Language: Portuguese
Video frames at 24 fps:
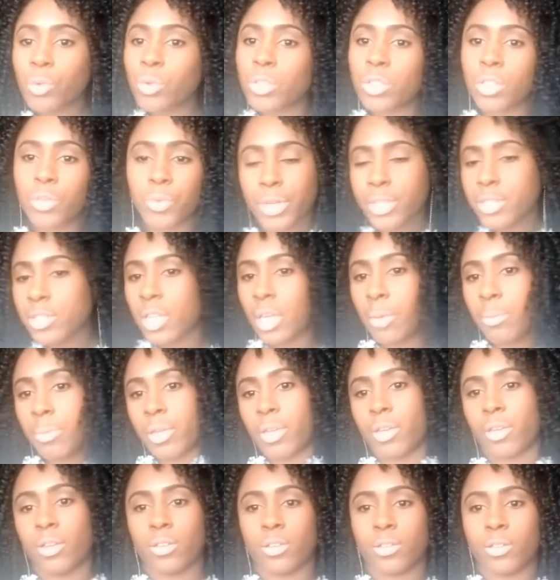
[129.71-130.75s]
Não é assim, amiga.
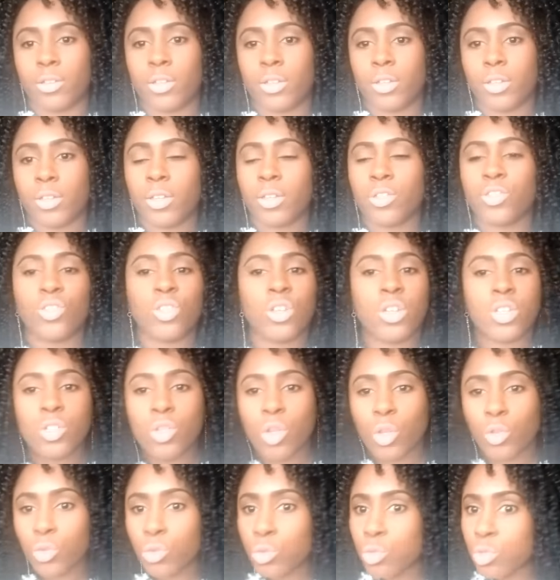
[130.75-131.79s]
Tira esse ódio
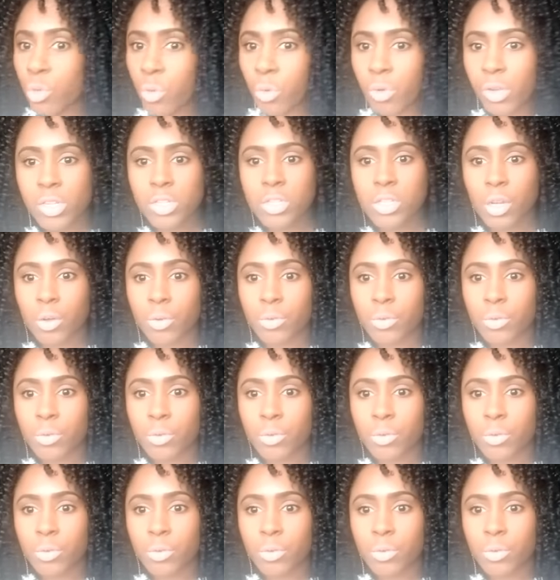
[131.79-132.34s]
do seu coração.